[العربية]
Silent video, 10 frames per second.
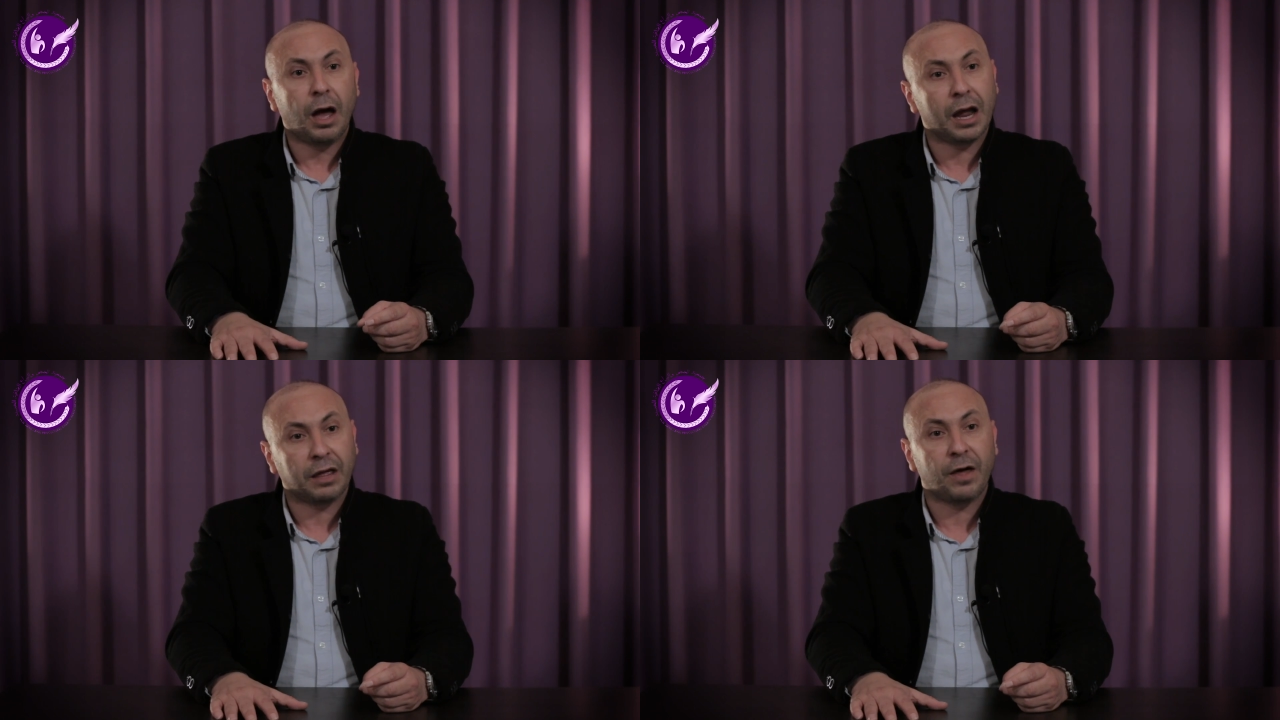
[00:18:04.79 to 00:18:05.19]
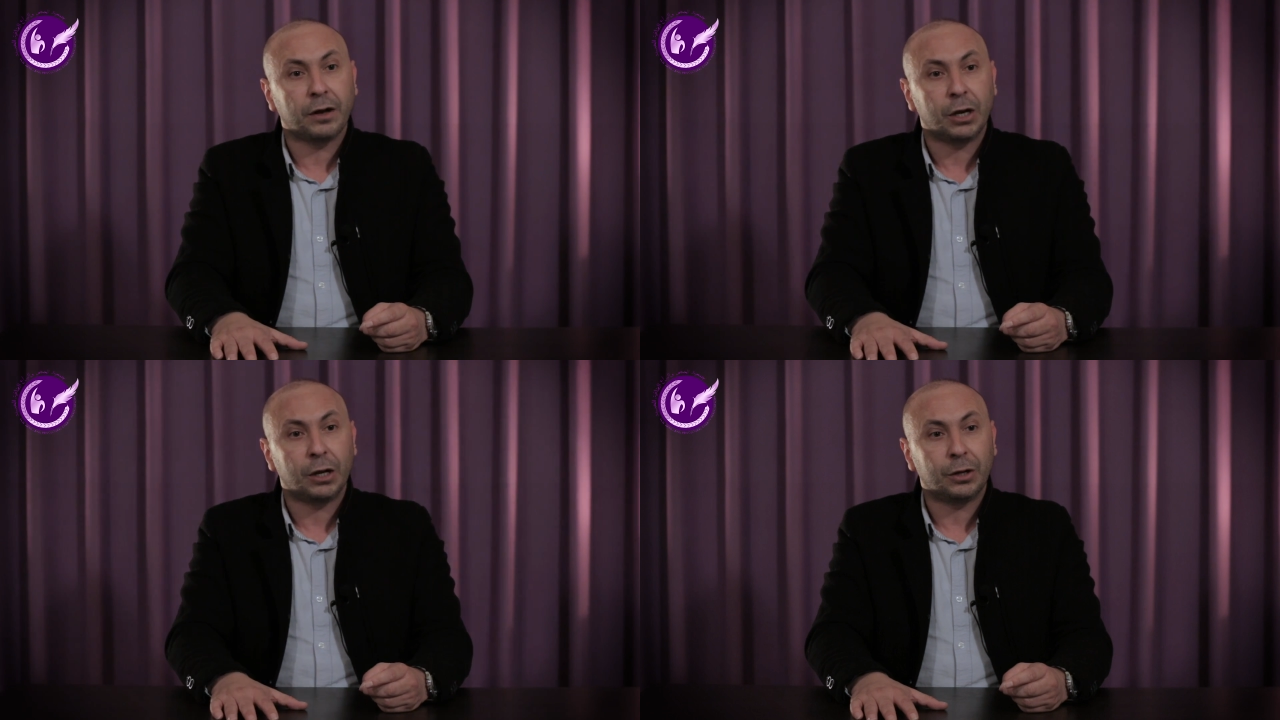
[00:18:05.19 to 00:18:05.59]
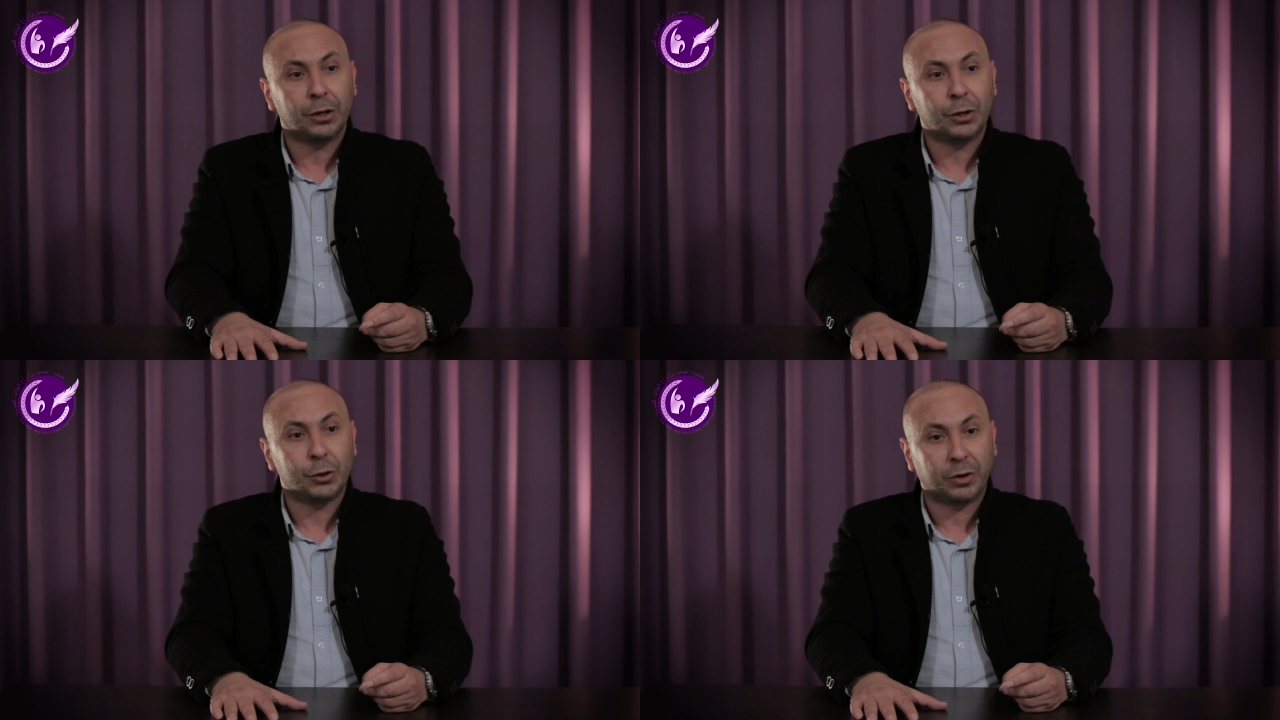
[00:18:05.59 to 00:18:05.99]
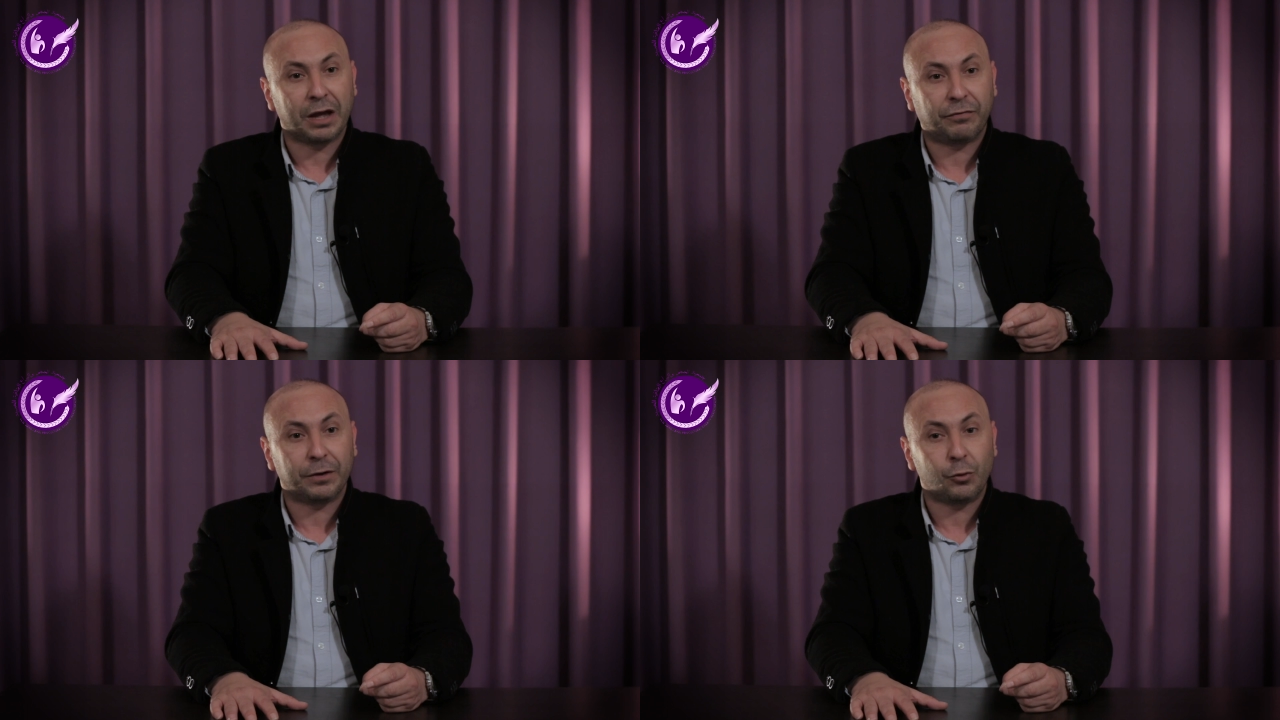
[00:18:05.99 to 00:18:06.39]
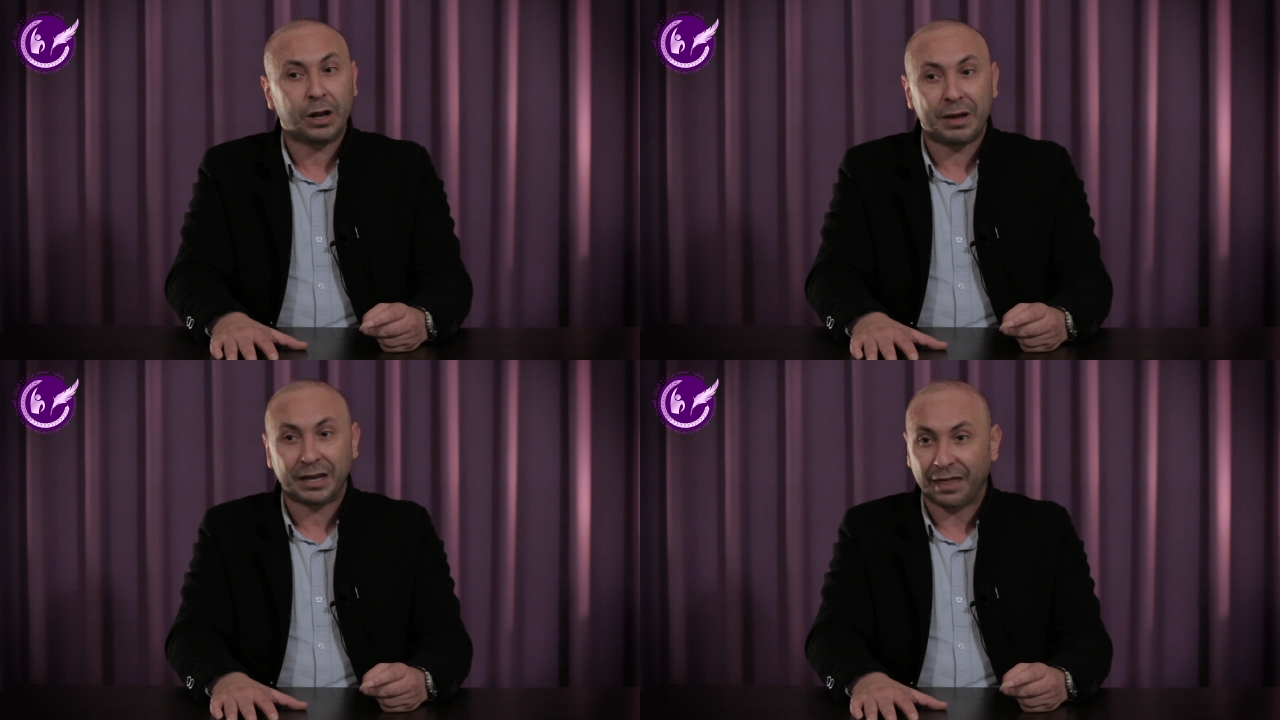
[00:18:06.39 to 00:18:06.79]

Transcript: ايضا يكفرون من